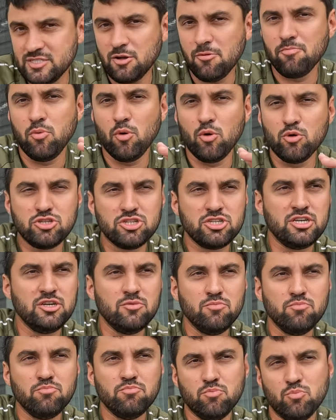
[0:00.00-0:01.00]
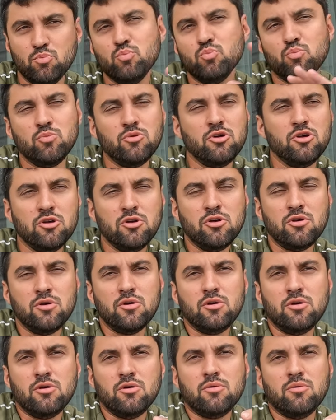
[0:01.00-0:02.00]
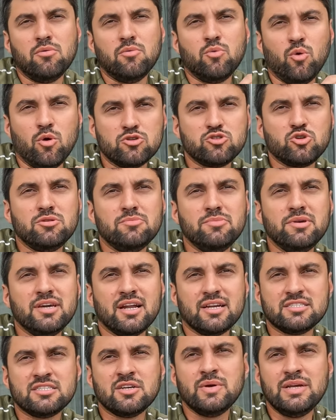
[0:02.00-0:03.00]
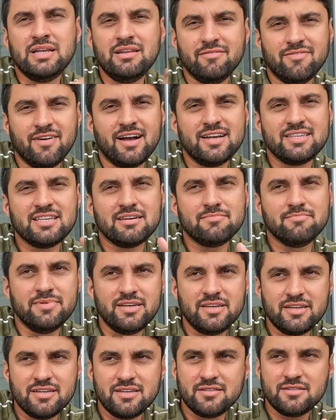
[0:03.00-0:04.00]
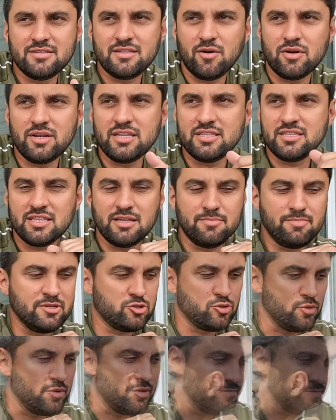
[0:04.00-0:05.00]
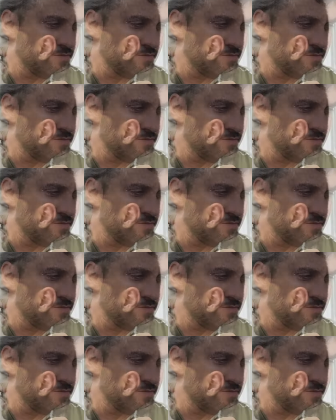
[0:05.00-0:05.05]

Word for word: são pontos que um, um o consultor de imigração ele vai saber estar tá orientando a pessoa.